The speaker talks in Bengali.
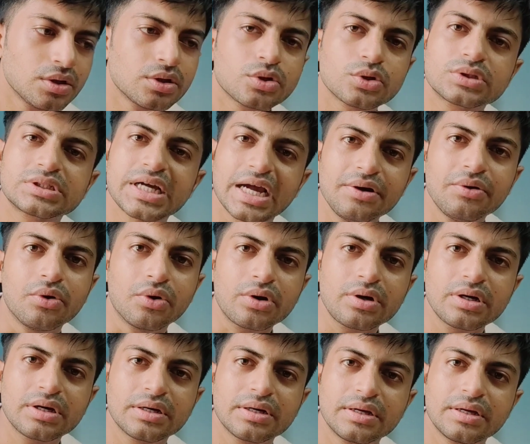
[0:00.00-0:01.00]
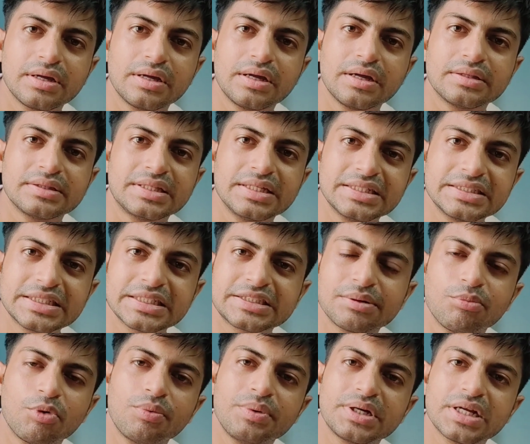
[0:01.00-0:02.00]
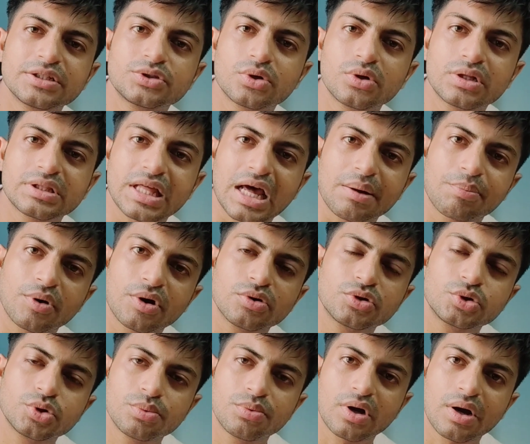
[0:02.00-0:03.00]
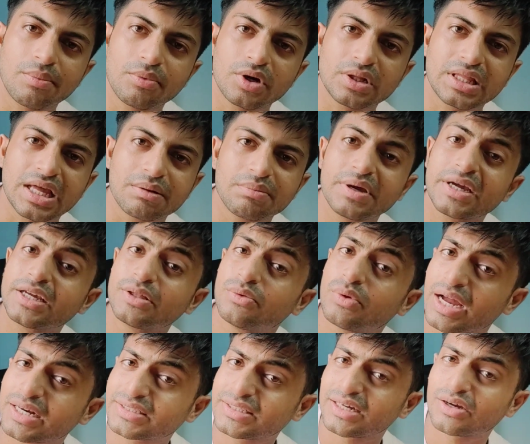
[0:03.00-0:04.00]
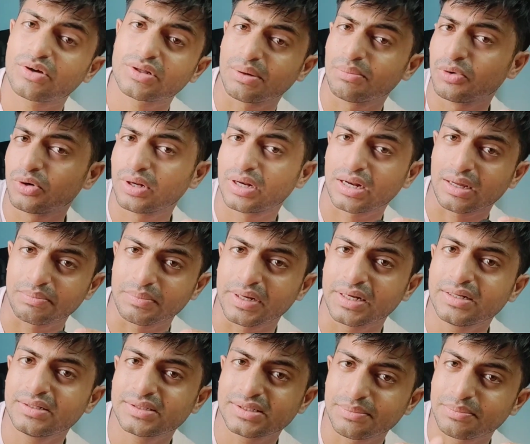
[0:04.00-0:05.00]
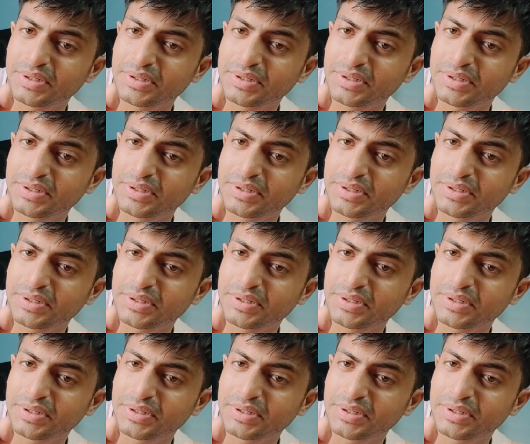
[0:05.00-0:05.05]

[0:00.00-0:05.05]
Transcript: তো যাই হোক দিন শেষে মুভিটার জন্য তারপরেও শুভকামনা থাকবে কিন্তু একটা কথা মনে রাখবেন যে